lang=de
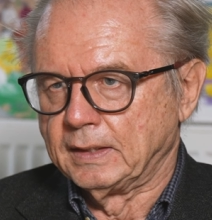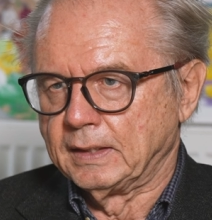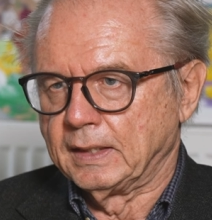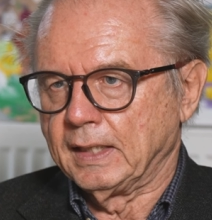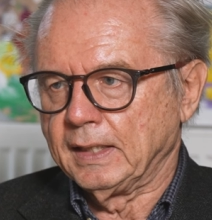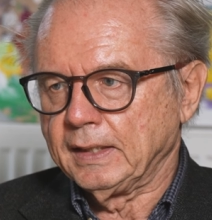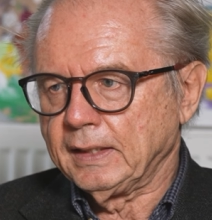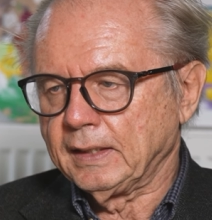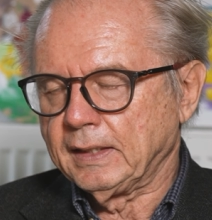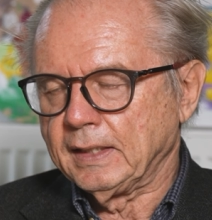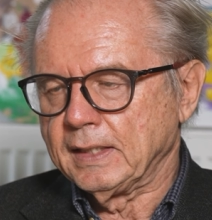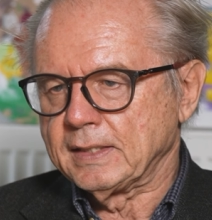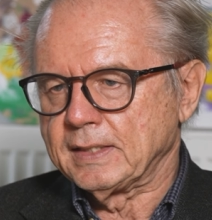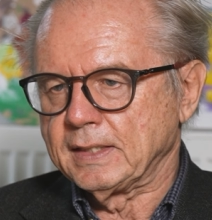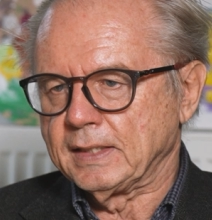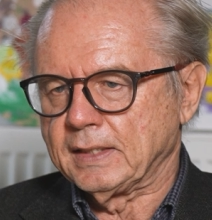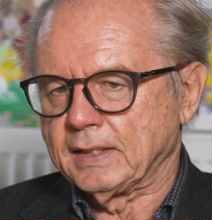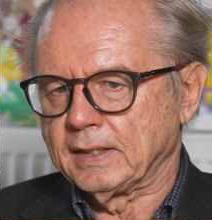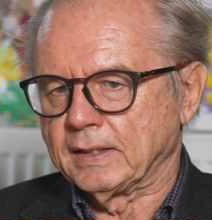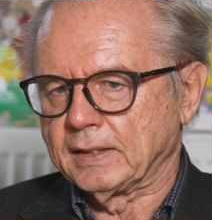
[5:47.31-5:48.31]
Einer, der
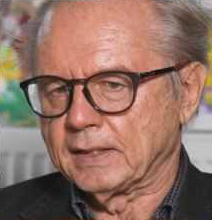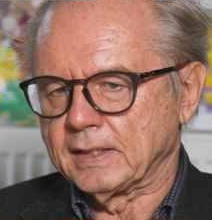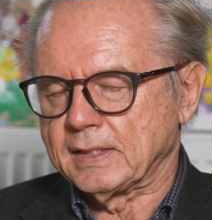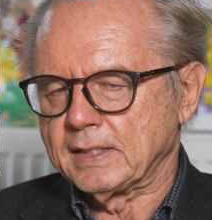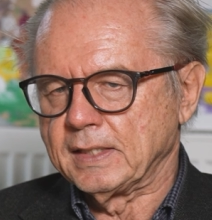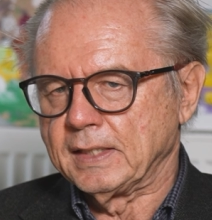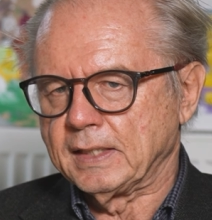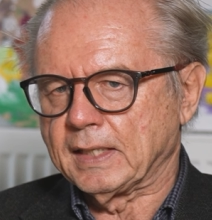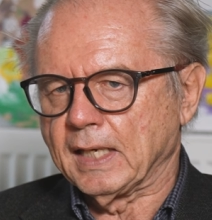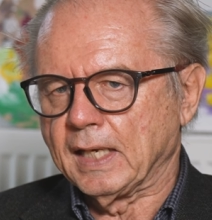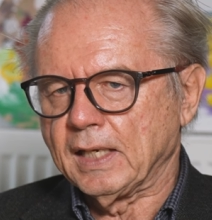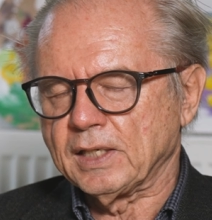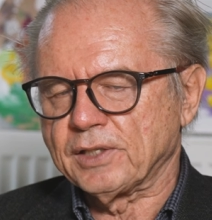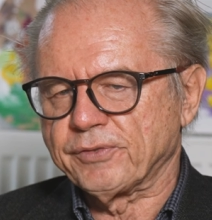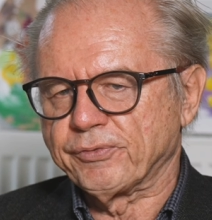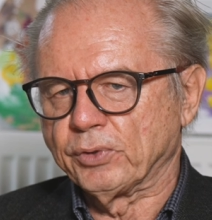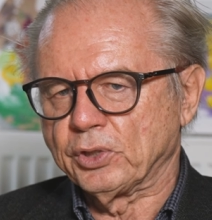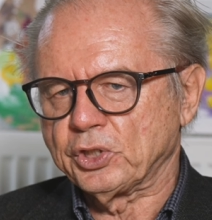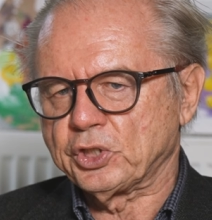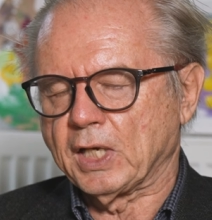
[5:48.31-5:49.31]
sich das nicht
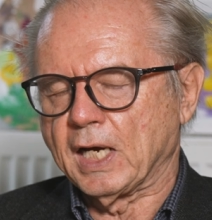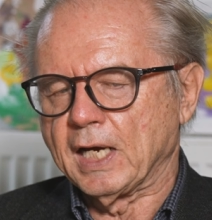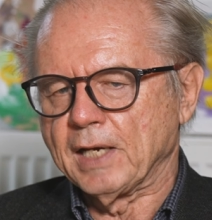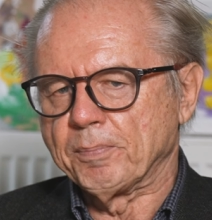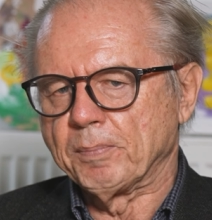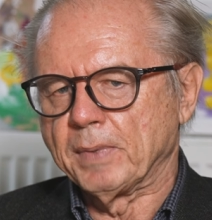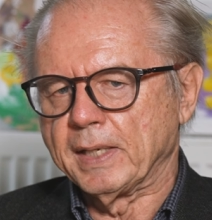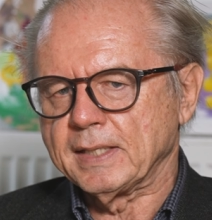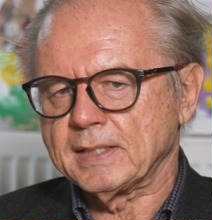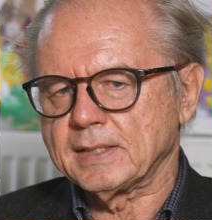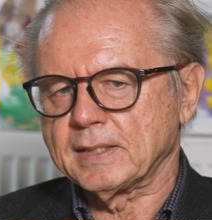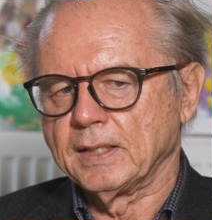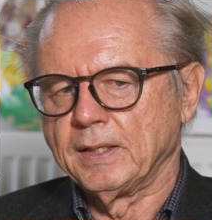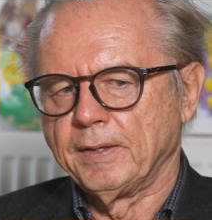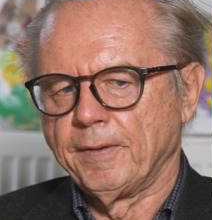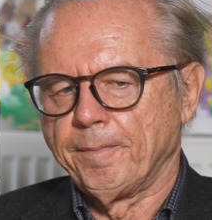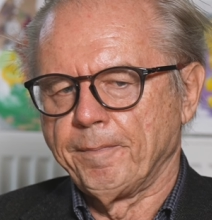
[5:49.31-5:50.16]
alles vorschreiben lässt,